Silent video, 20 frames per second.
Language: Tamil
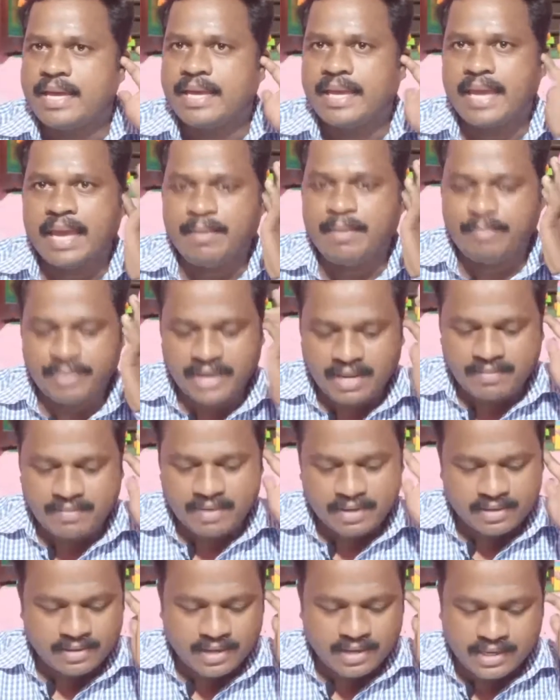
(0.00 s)
ஏ பிரியா
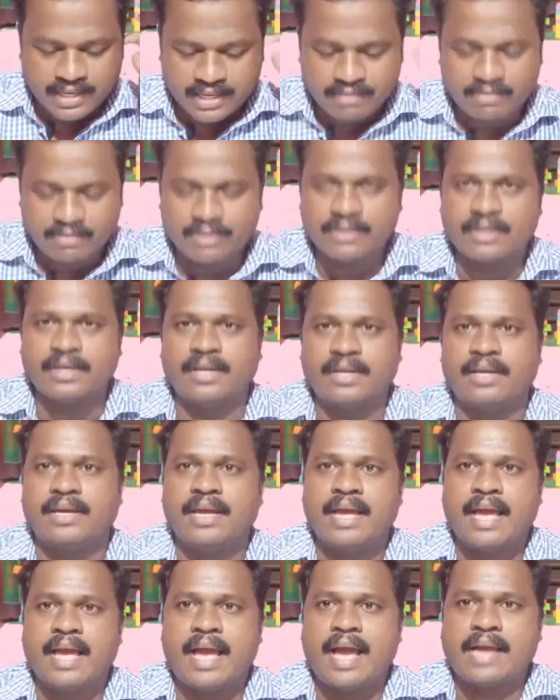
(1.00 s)
மட்டும்தான் நீங்கள் வந்து
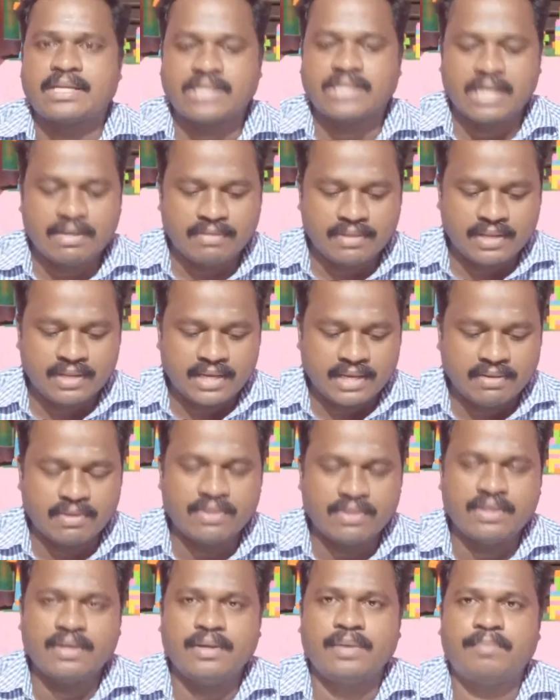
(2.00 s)
ஆக்சுவலாக வந்து
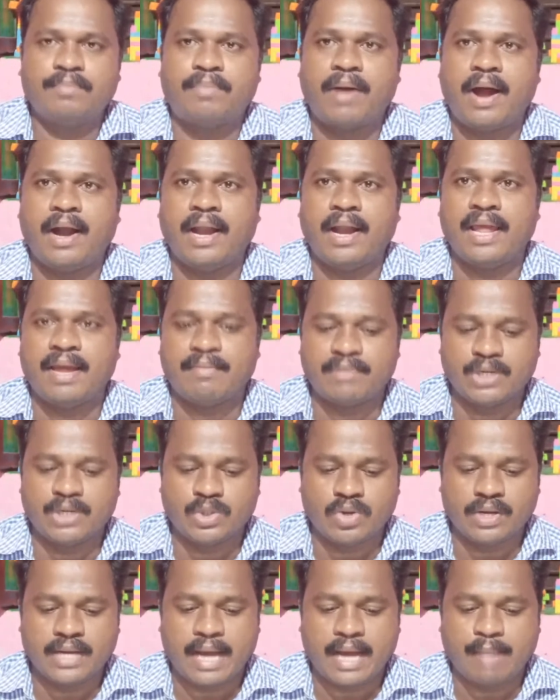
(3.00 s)
நீங்கள் வந்து பாலை
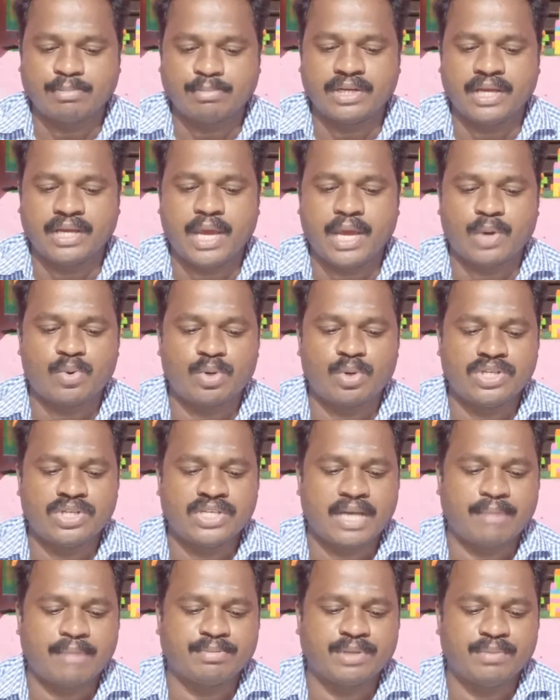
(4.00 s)
அப்படின்னு சொல்லிங்க ஆப்ஷன் ஏ
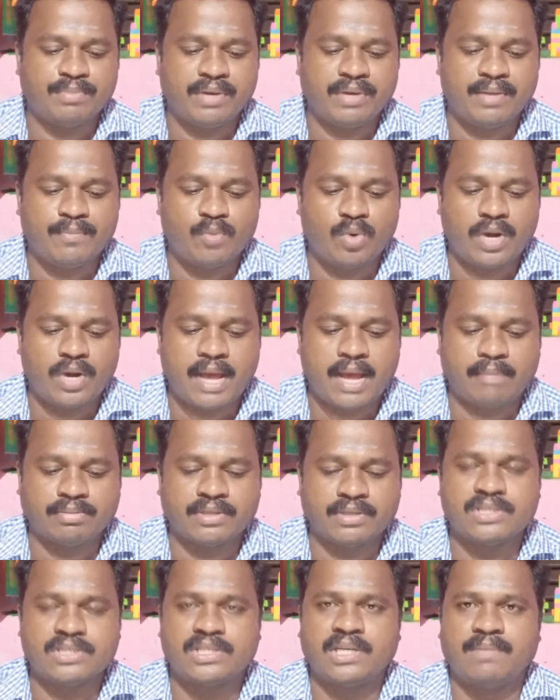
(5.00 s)
குறிஞ்சி ஆப்ஷன் பி முல்லை
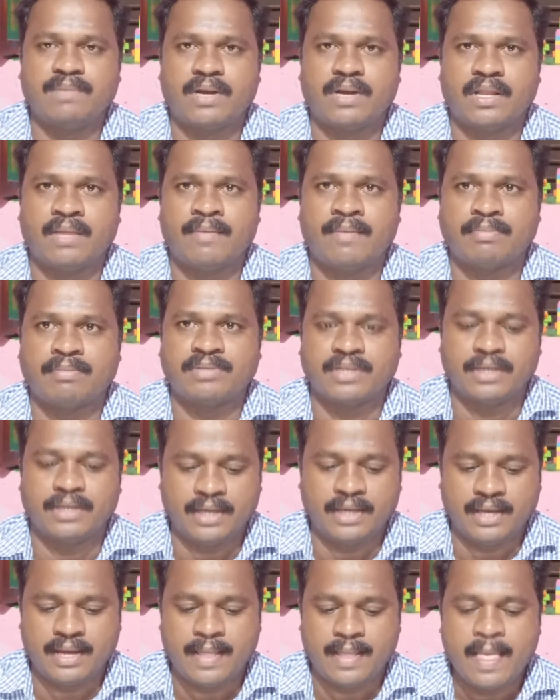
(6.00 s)
ஆப்ஷன் சி மருதம்
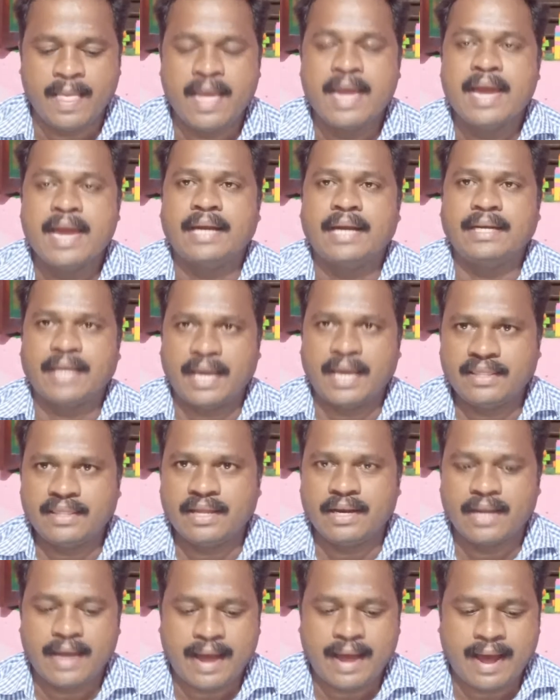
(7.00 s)
ஆப்ஷன் டி
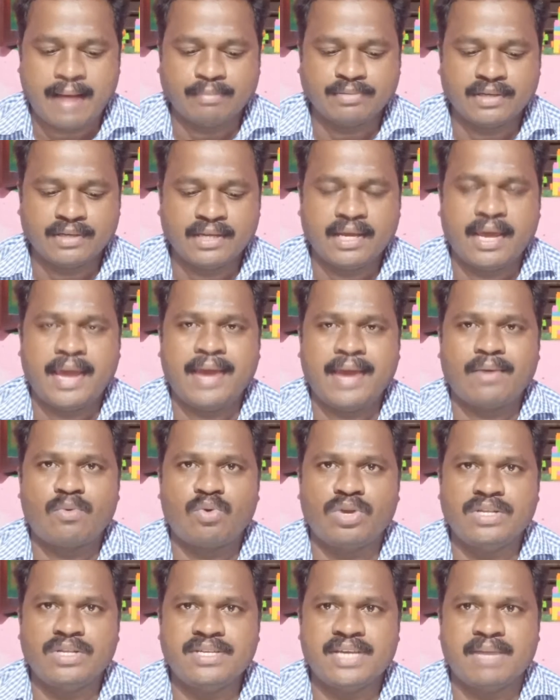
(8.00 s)
நெய்தல் ஆப்ஷன் ஏ
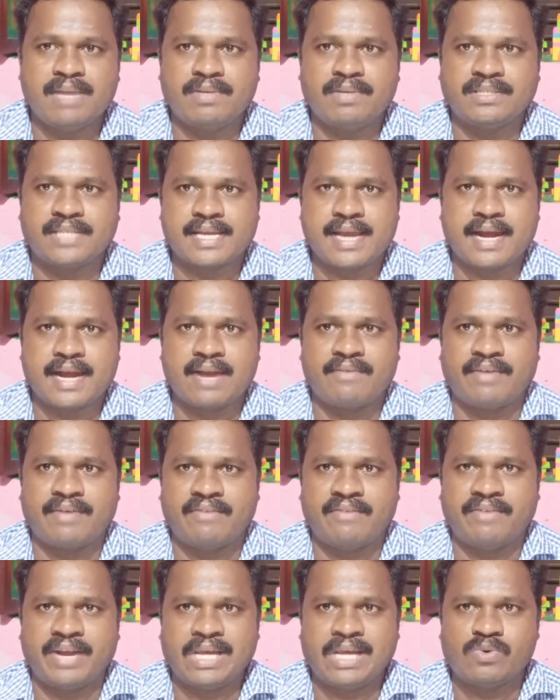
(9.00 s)
குறிஞ்சி என்பது சரியான
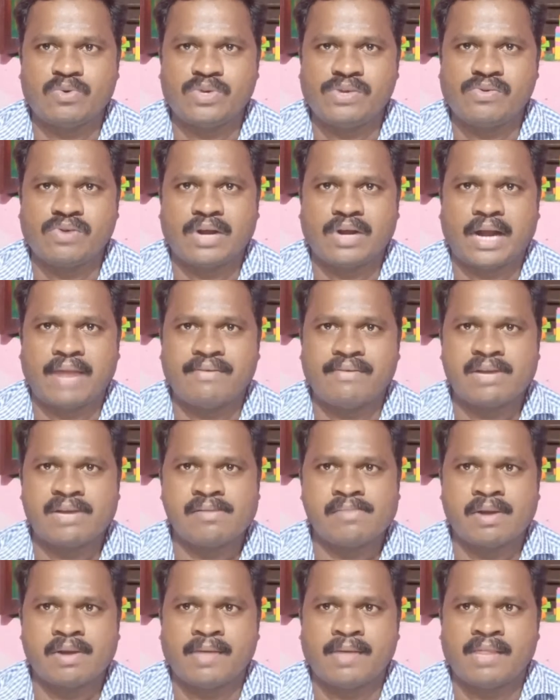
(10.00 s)
விடை விடை கூறிய உங்கள்
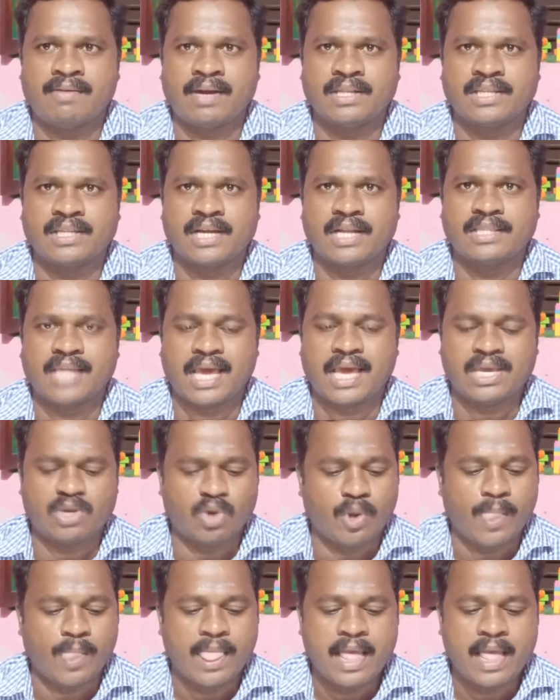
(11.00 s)
அனைவருக்கும் மனமார்ந்த வாழ்த்துக்கள் தேங்க்யூ